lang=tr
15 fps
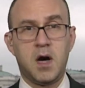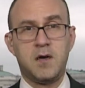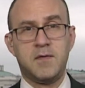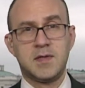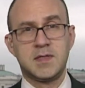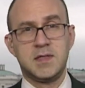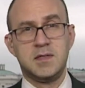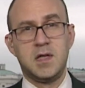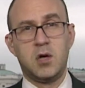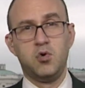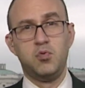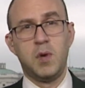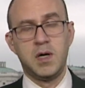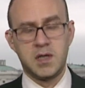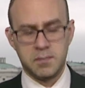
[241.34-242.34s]
havasında
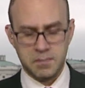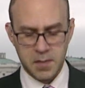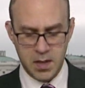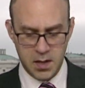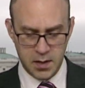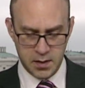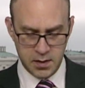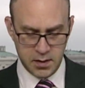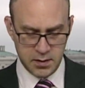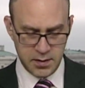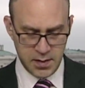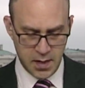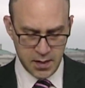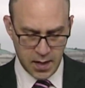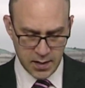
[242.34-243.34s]
umarım e,
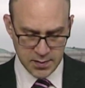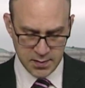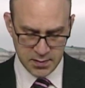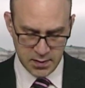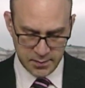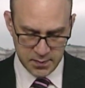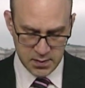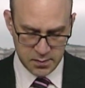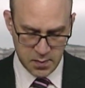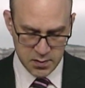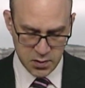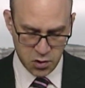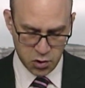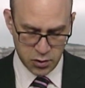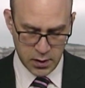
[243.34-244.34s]
diye yazdı Twitter
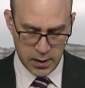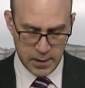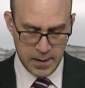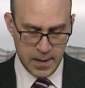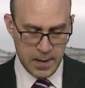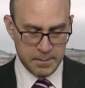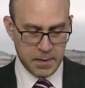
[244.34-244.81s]
mesajında.